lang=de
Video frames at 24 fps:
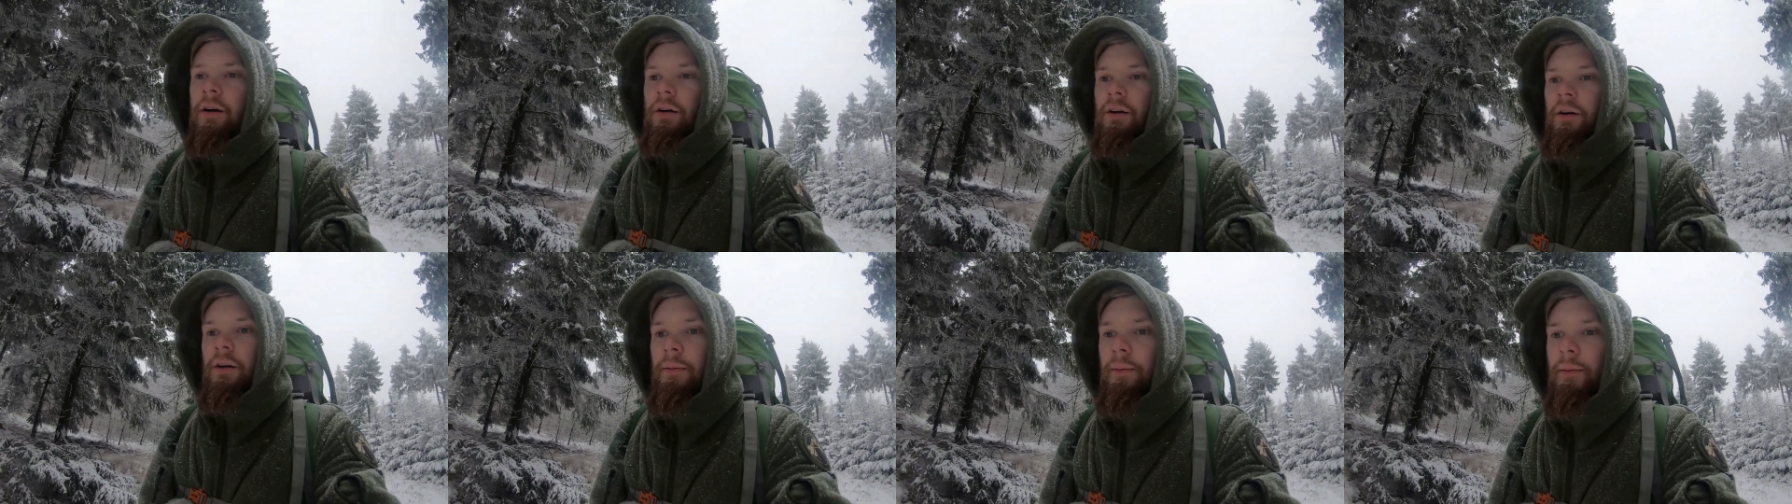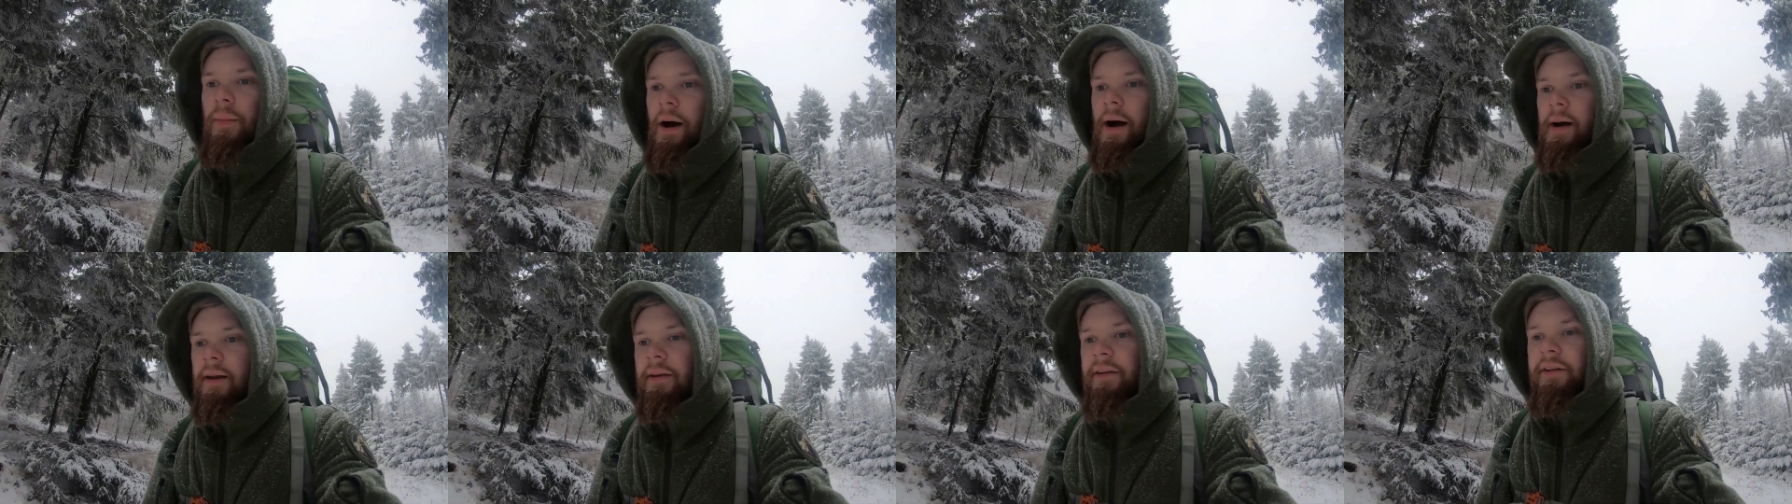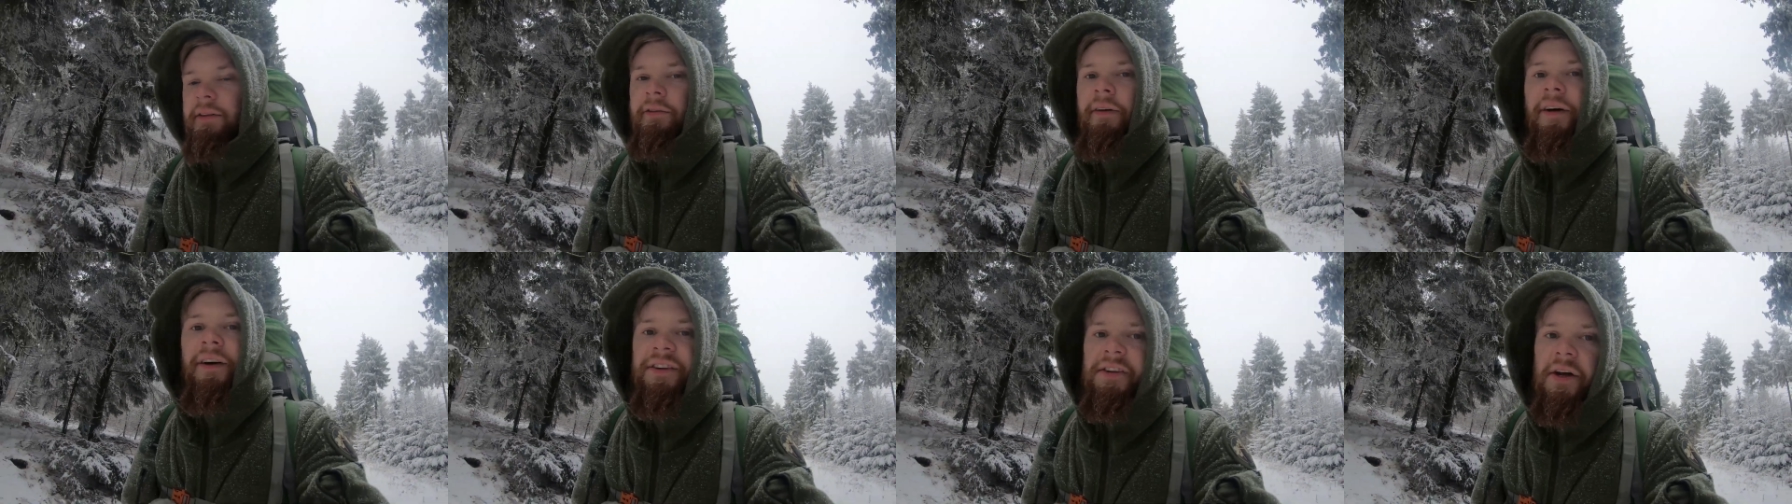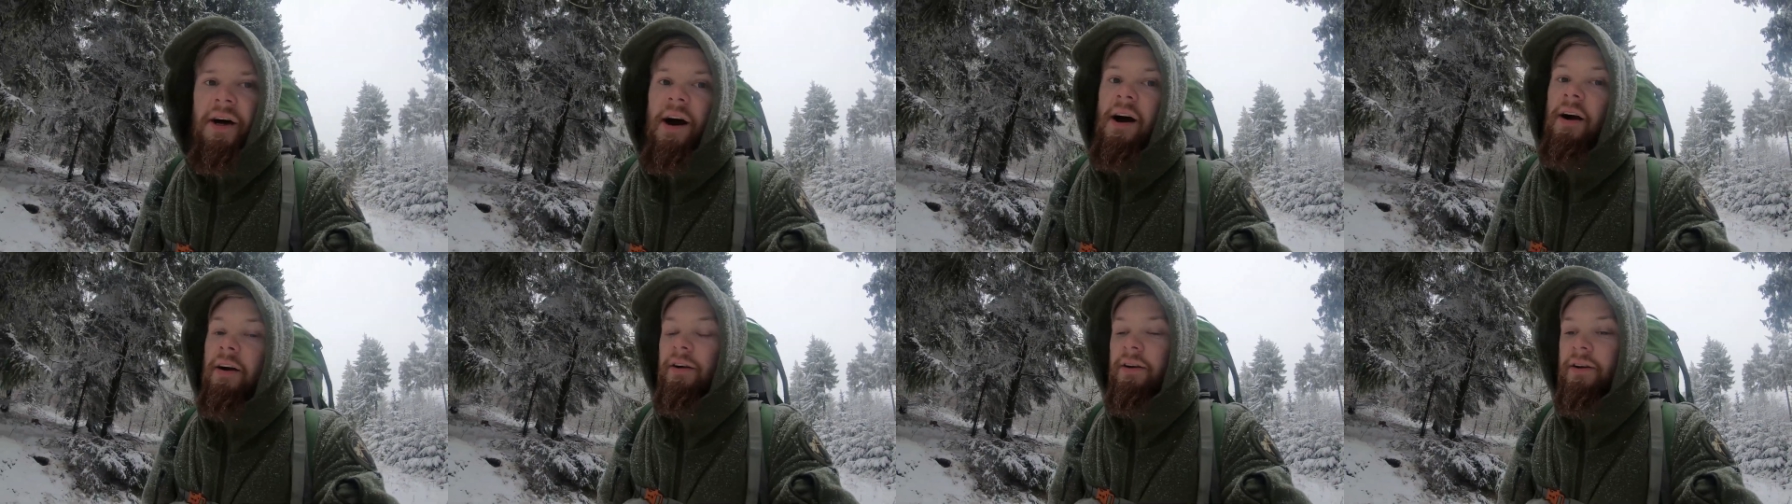ähm, alle zwei
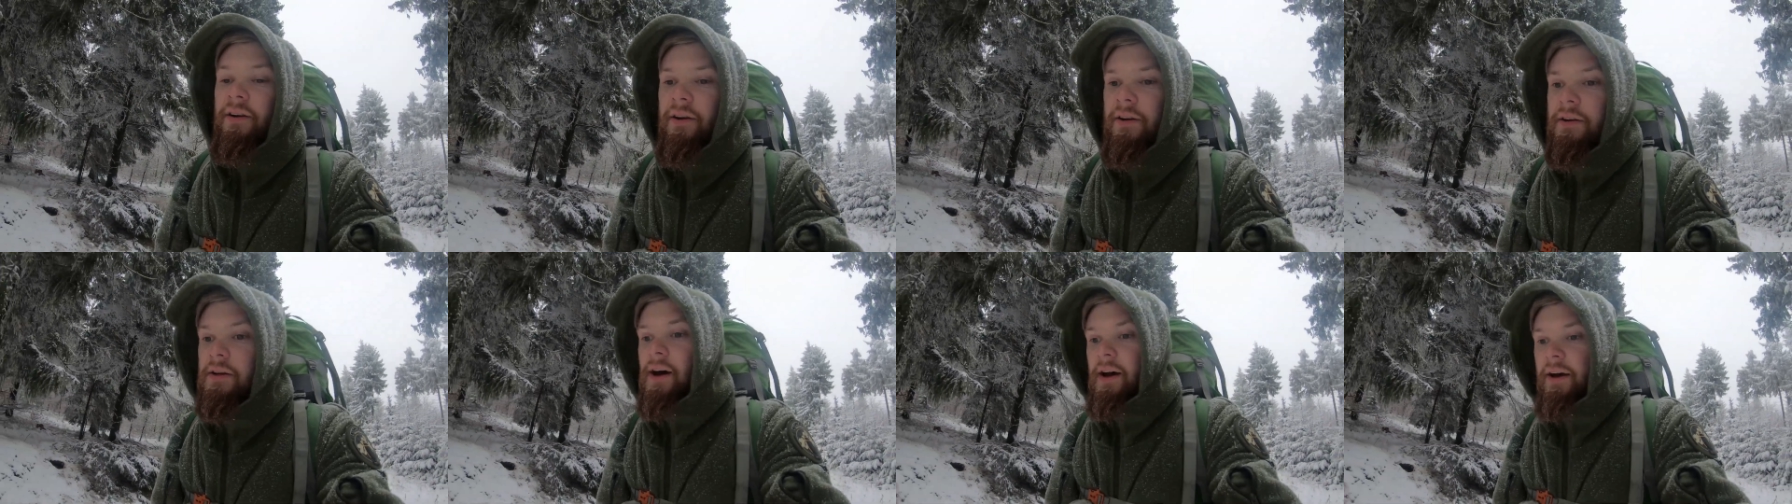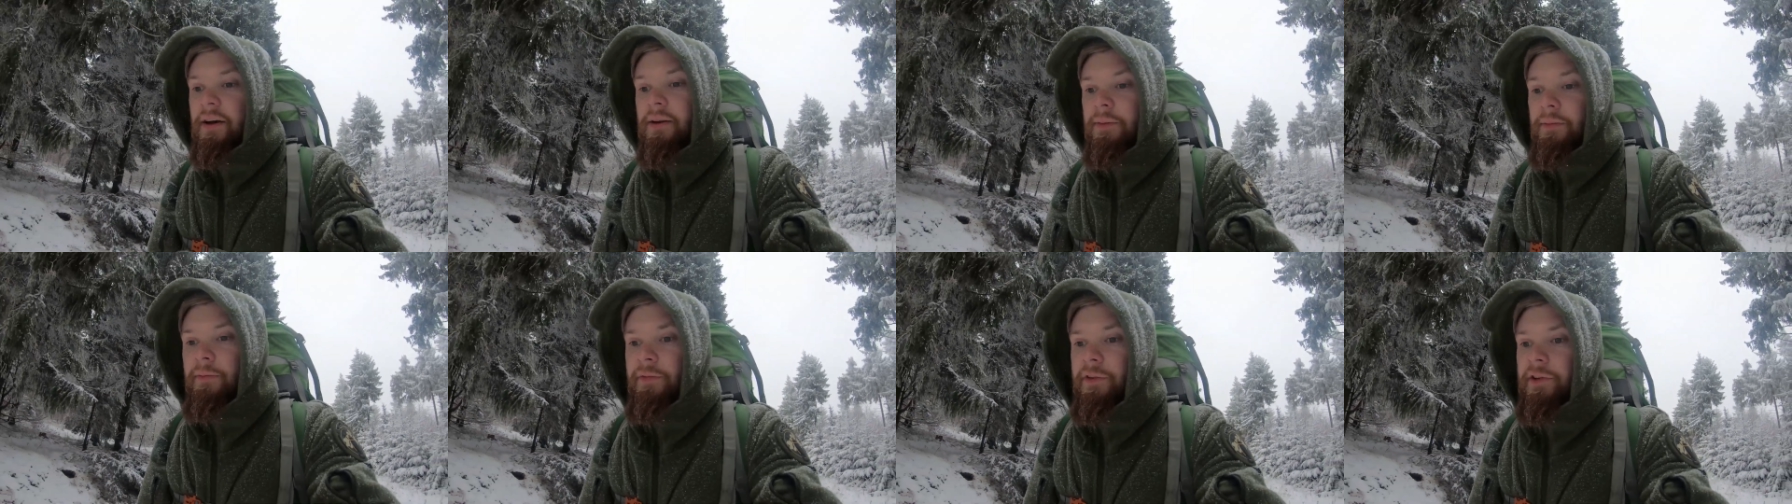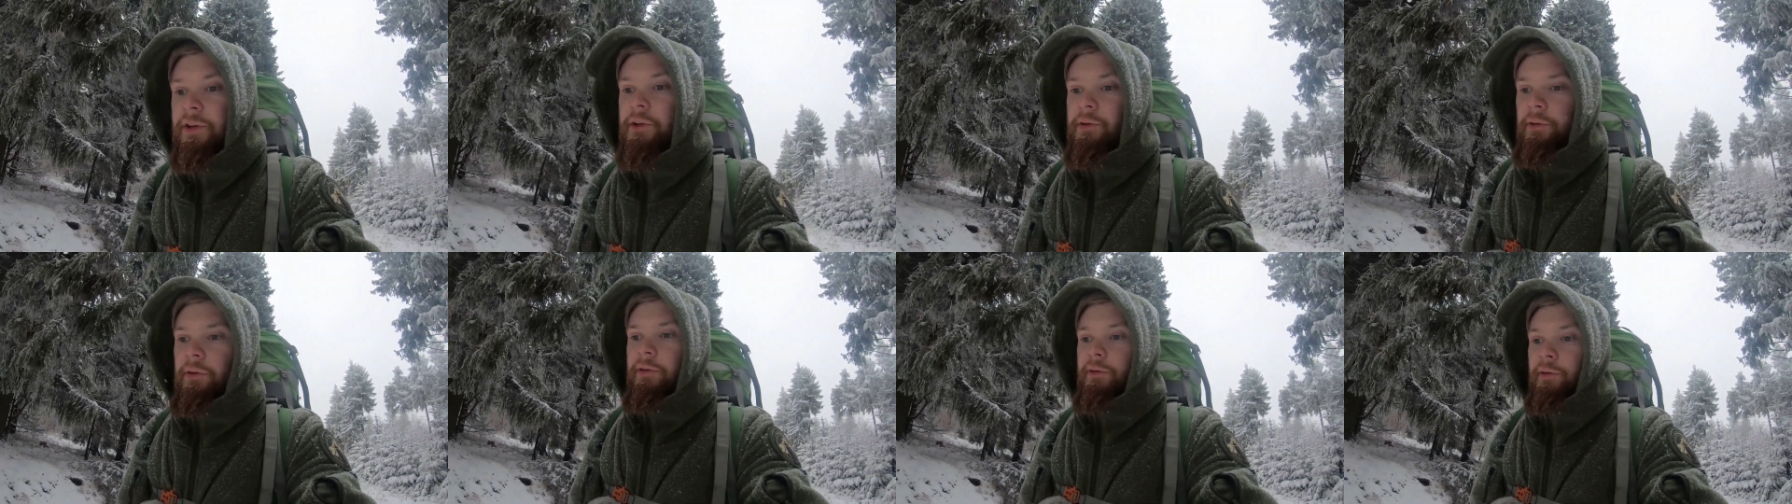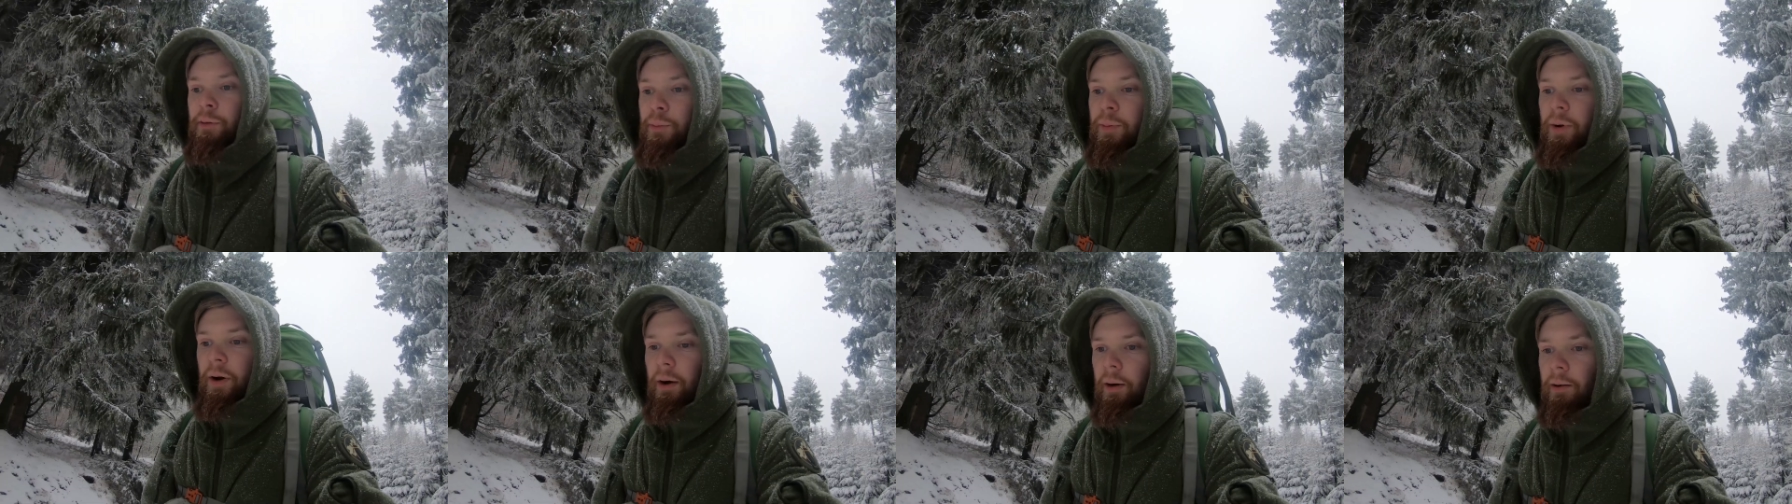Tage in einem Video
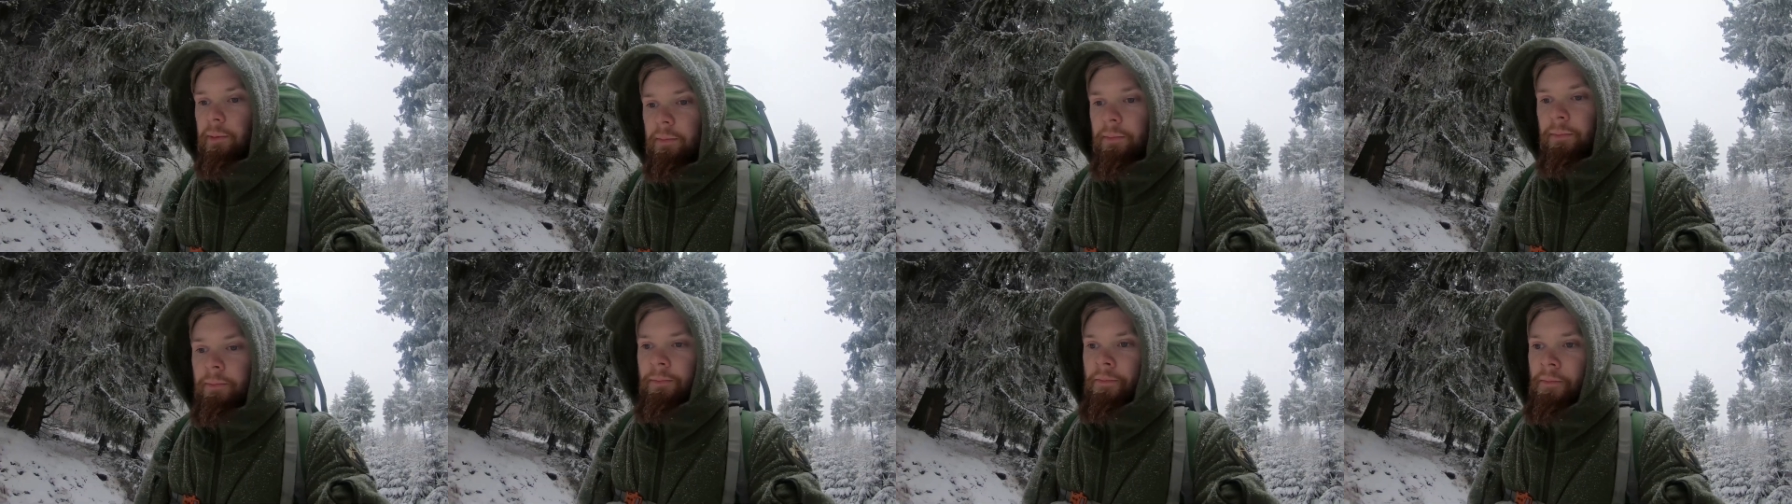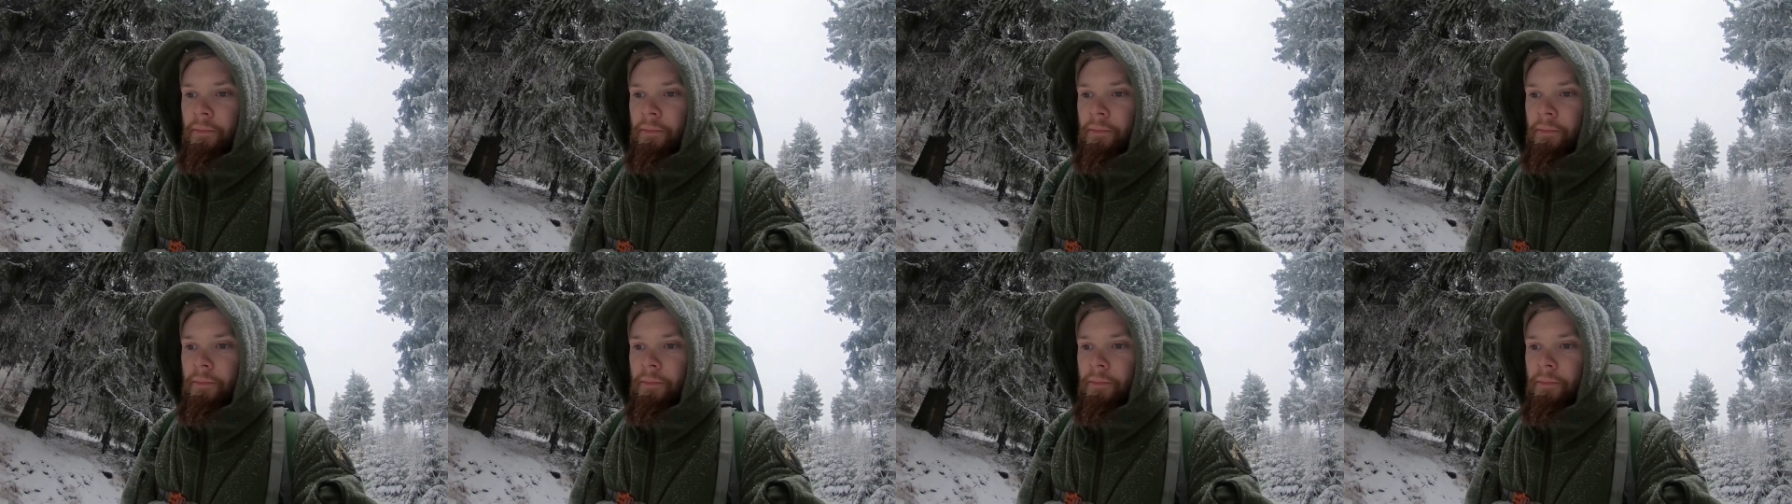zu packen.